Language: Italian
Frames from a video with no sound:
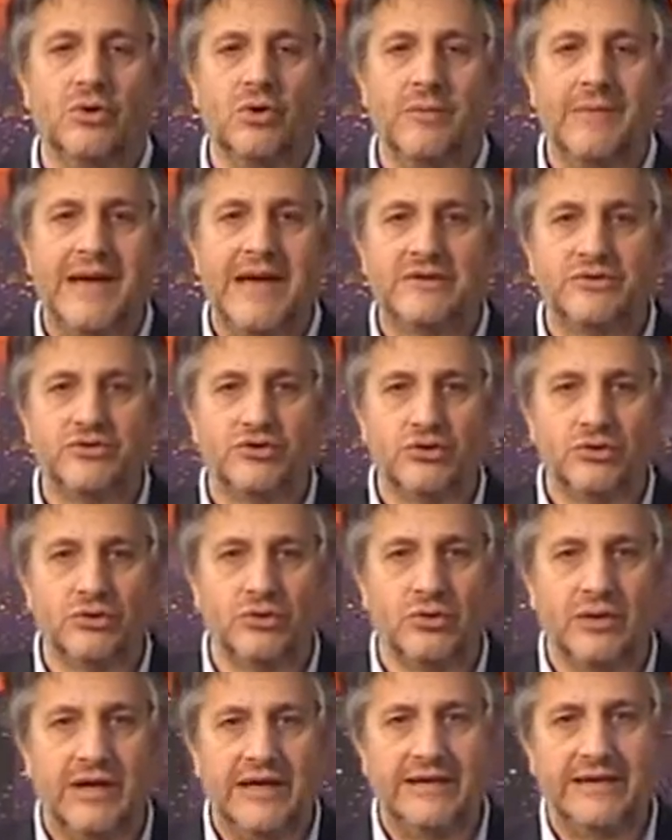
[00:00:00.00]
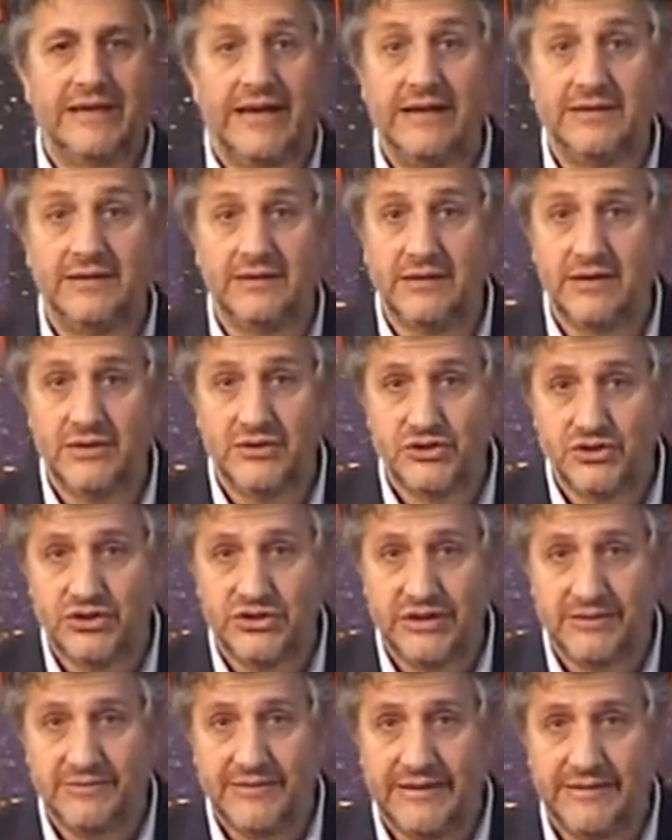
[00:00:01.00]
omaggio ai grandi del
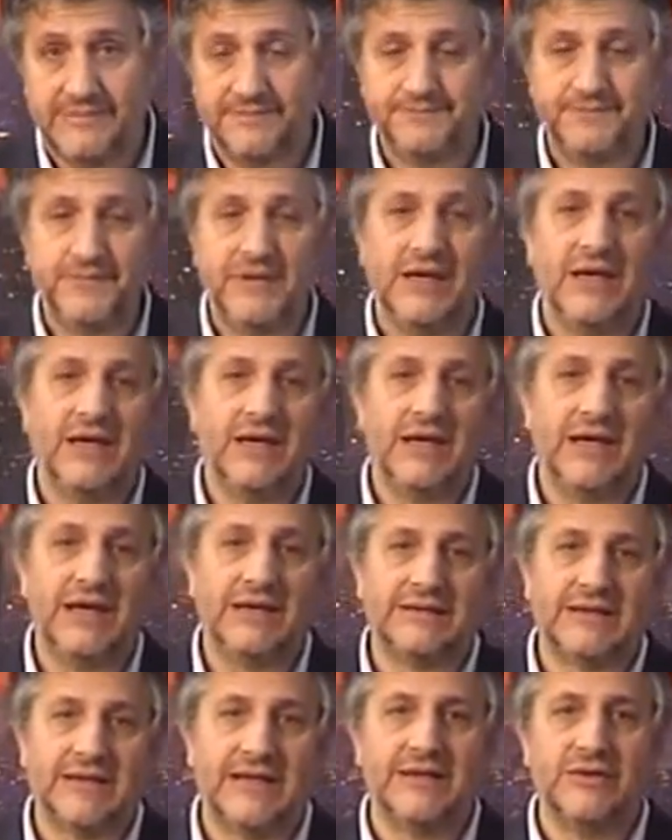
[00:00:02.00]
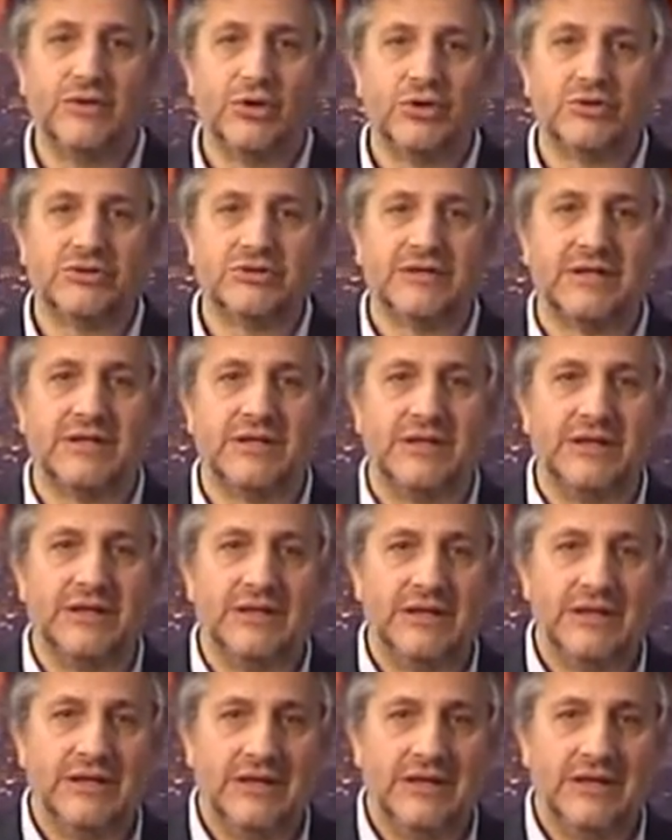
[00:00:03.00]
cinema e tra i nostri